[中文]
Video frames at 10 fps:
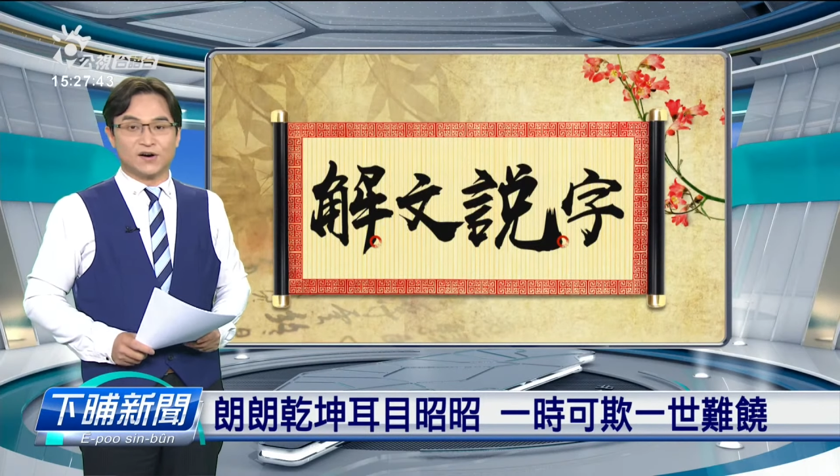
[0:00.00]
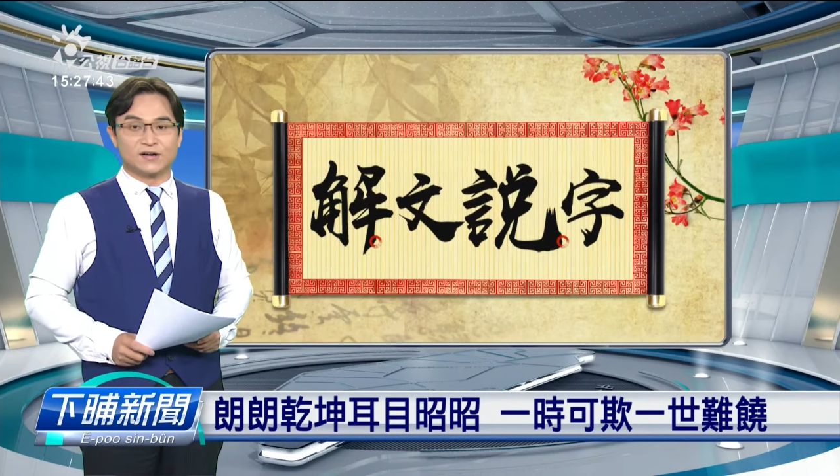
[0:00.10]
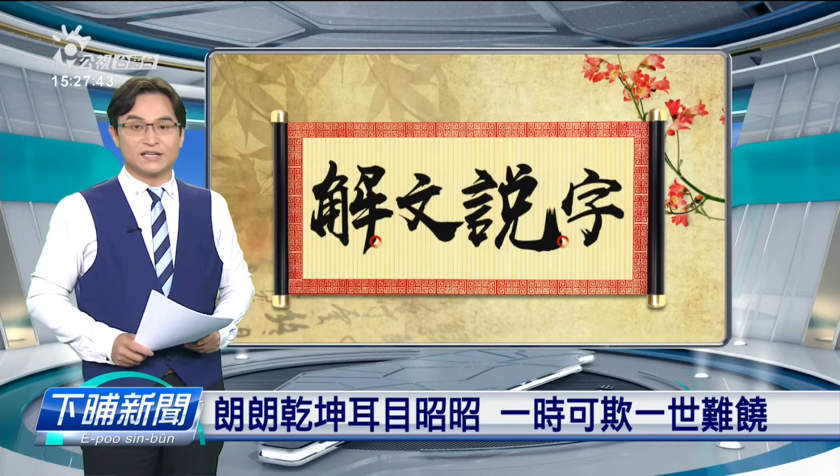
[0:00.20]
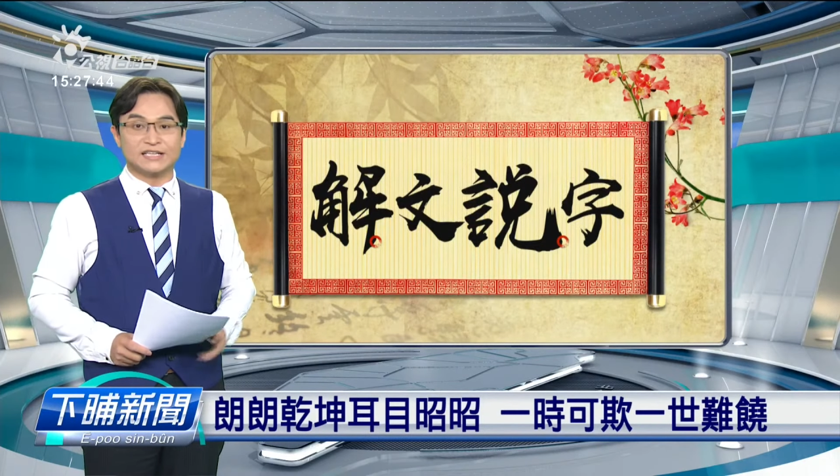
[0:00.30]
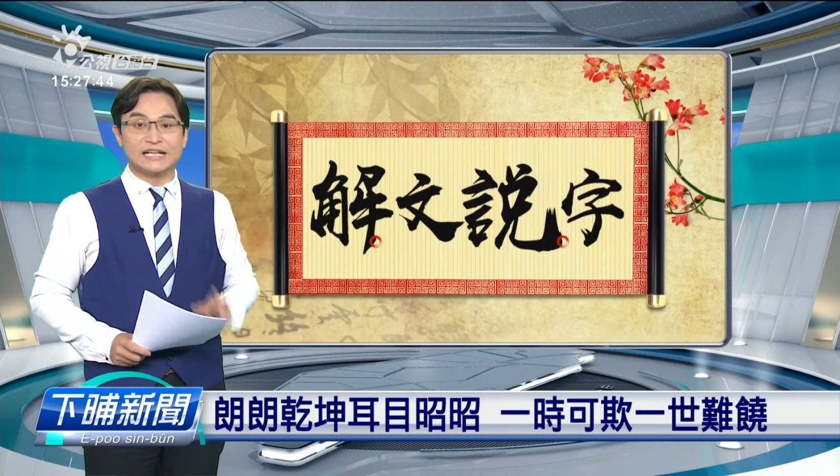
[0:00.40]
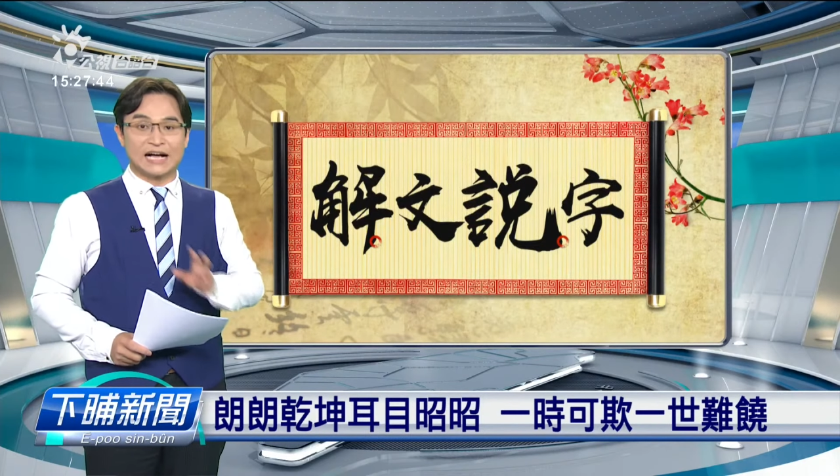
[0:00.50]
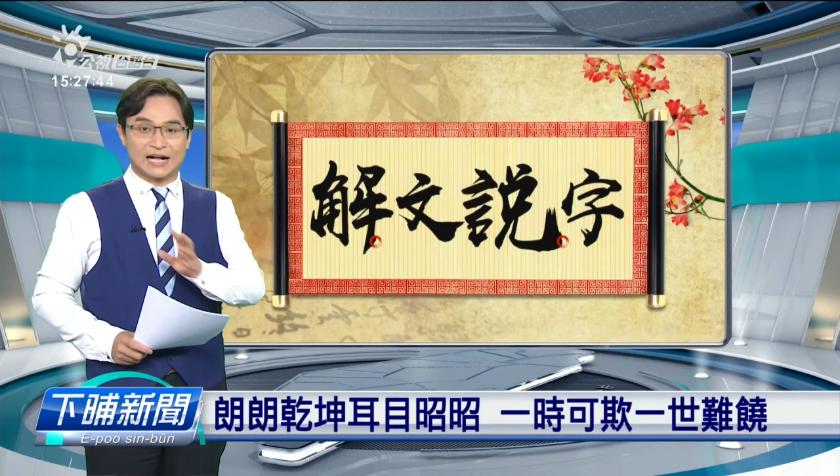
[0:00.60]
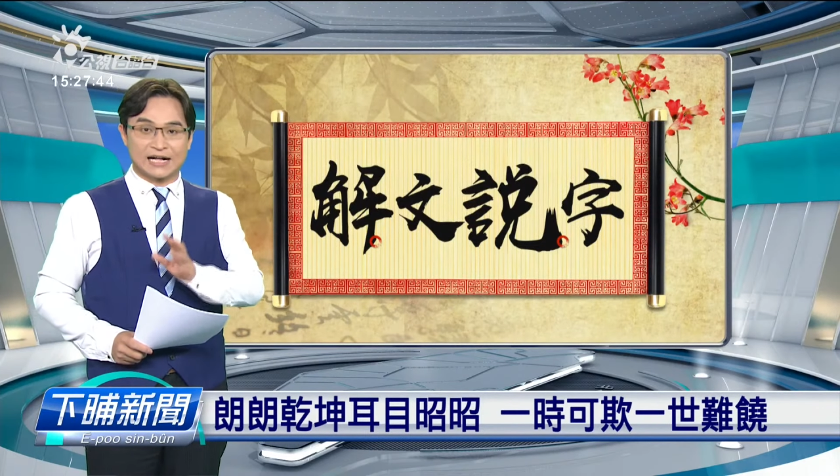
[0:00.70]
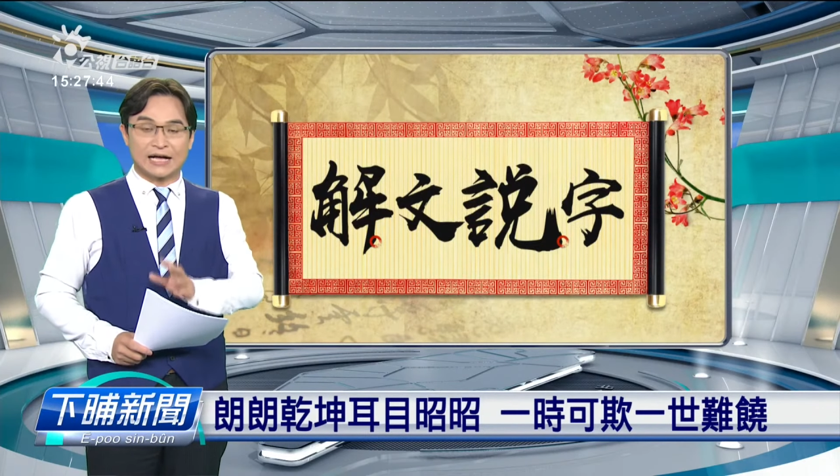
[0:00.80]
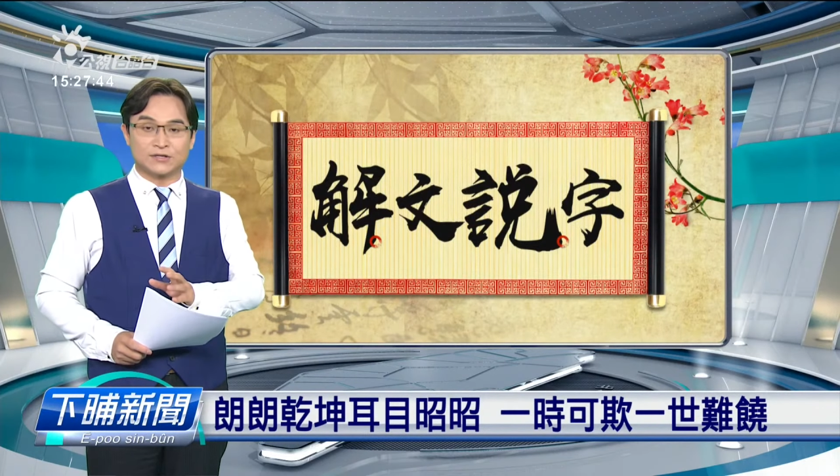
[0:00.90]
吼，因两
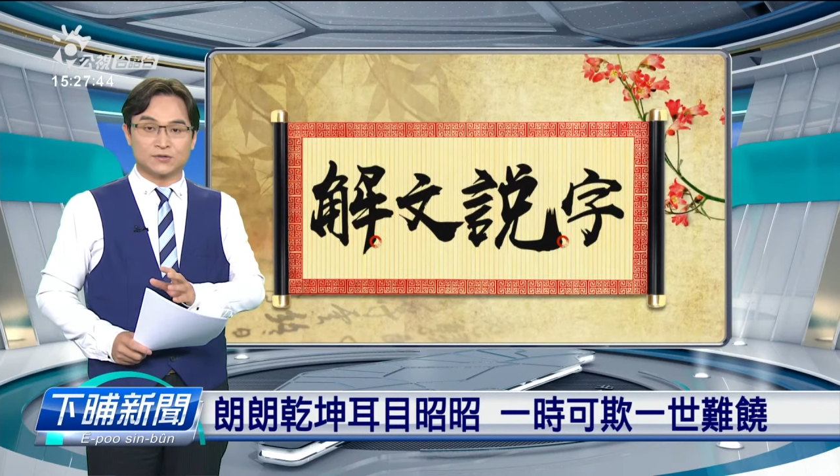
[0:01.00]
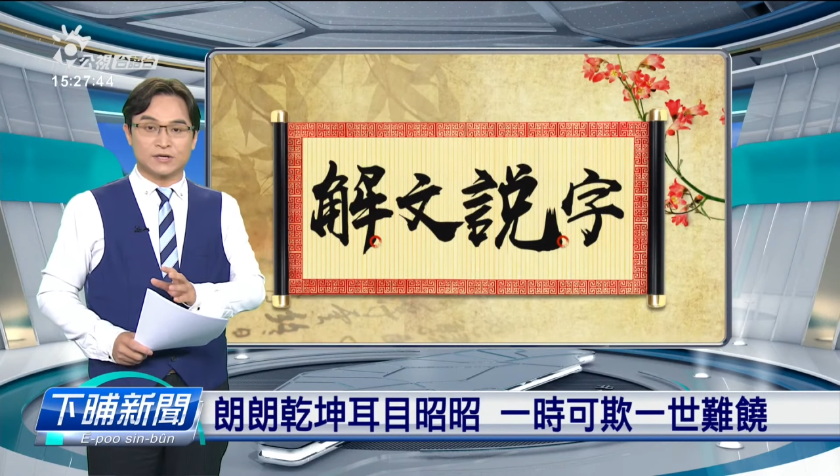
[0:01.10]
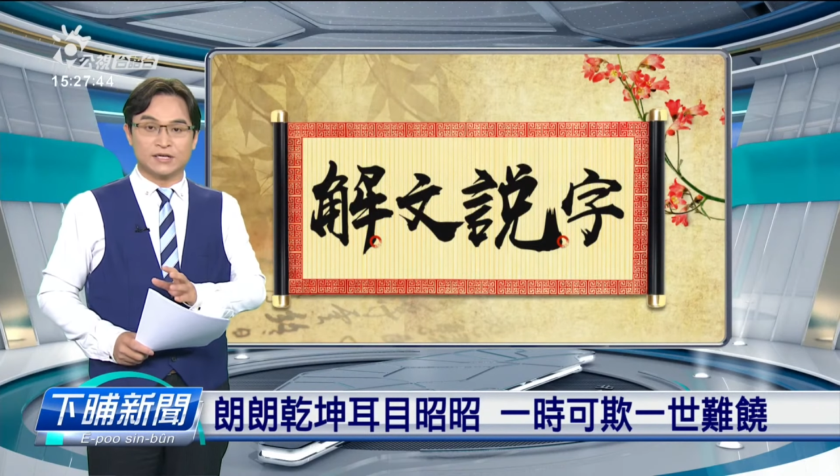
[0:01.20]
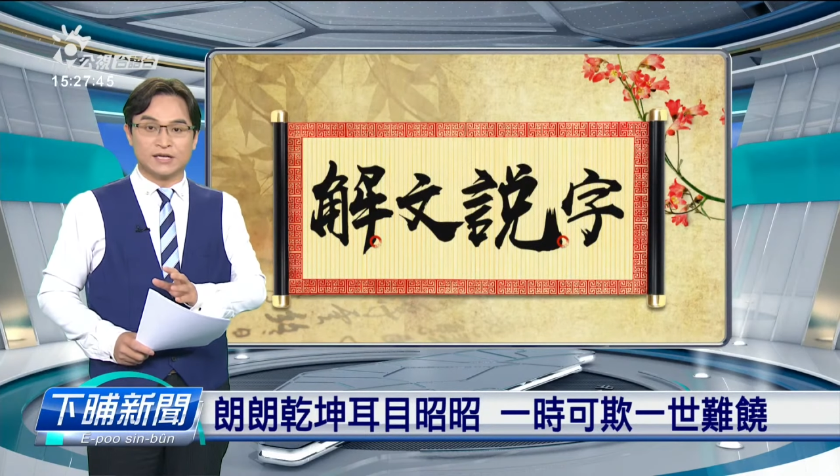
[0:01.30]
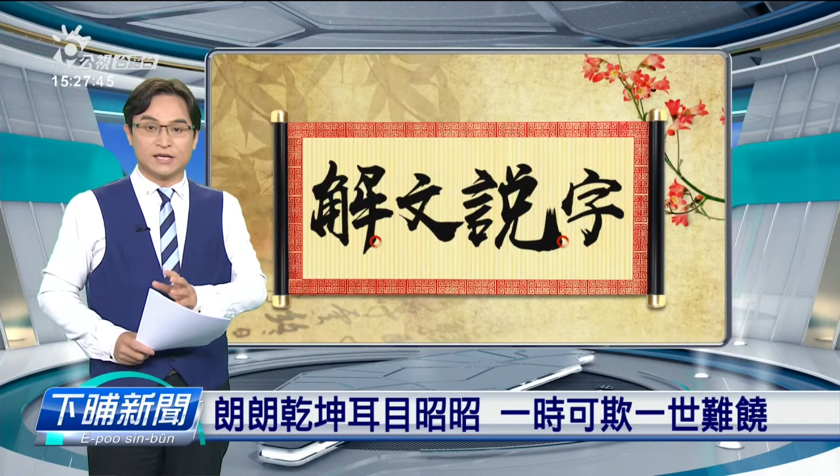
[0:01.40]
行解说。